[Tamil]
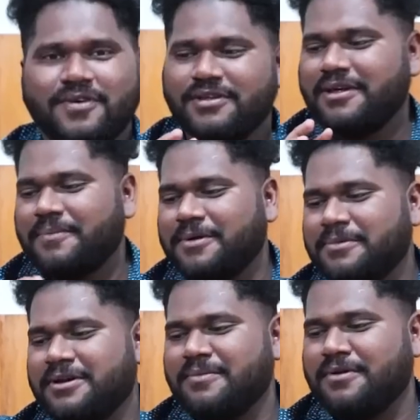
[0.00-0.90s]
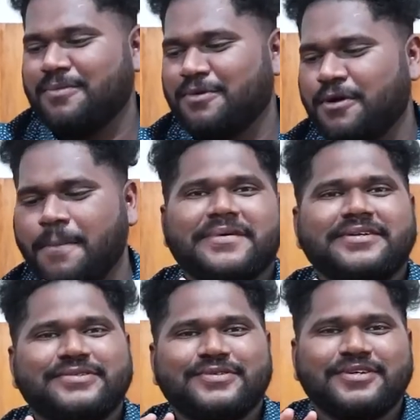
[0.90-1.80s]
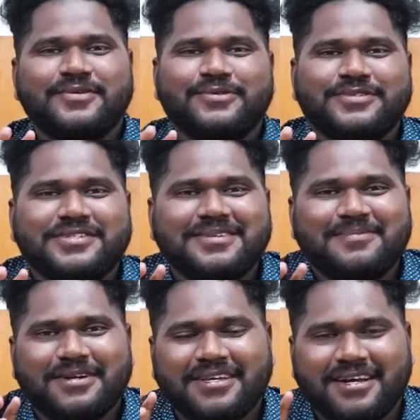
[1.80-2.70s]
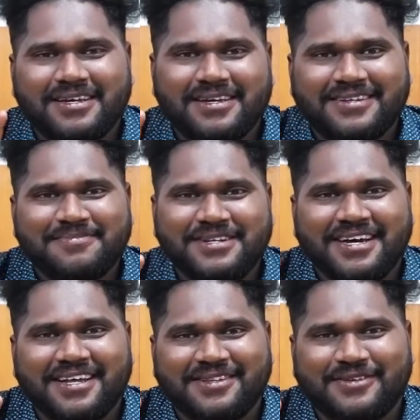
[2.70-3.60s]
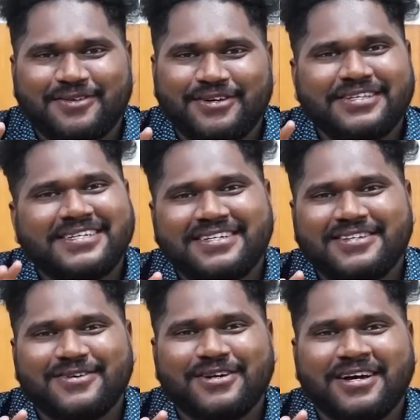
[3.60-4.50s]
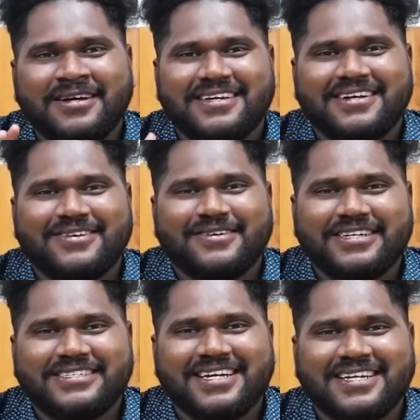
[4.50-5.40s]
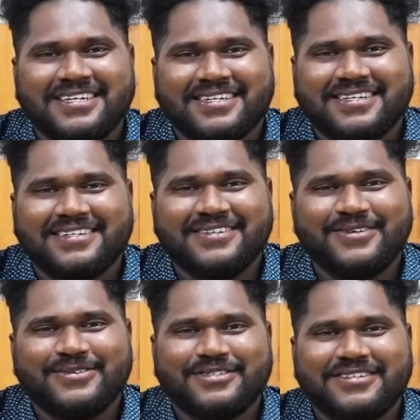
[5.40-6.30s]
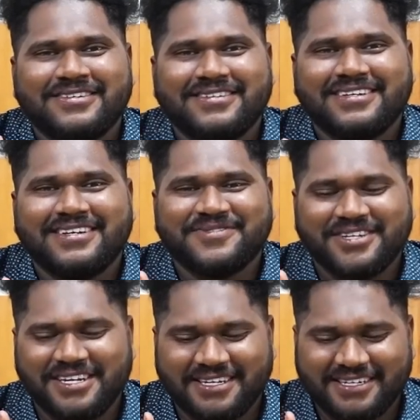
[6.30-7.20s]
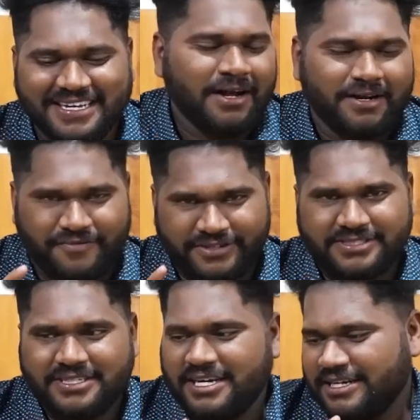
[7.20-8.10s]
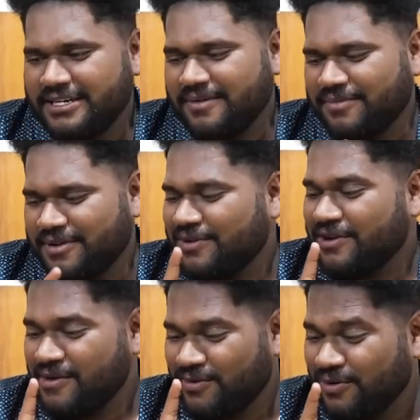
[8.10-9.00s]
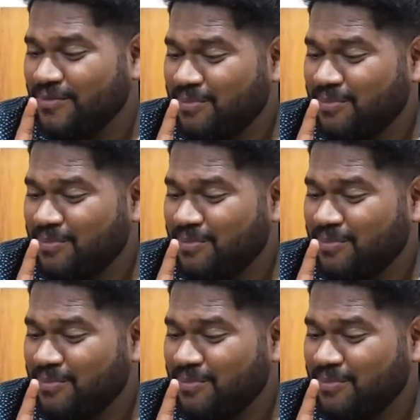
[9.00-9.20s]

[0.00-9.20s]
ஸோ இதை தான் இப்போ நம்ம ட்ரை பண்ண போகிறோம் எடுத்தோடனே ஒரு விஷயத்த பார்த்தாலே டெம்டிங்காக இருந்திருக்கும் அது என்னன்னு சொல்லுங்கள் என்னோட ரைட் சைடில் இருக்குது இன்னொரு விஷயம் லெஃப்ட் சைடில் இருக்குது நான் ஃபஸ்ட்டு நான் என்ன ட்ரை பண்ண போகிறேன்னா அவங்களோட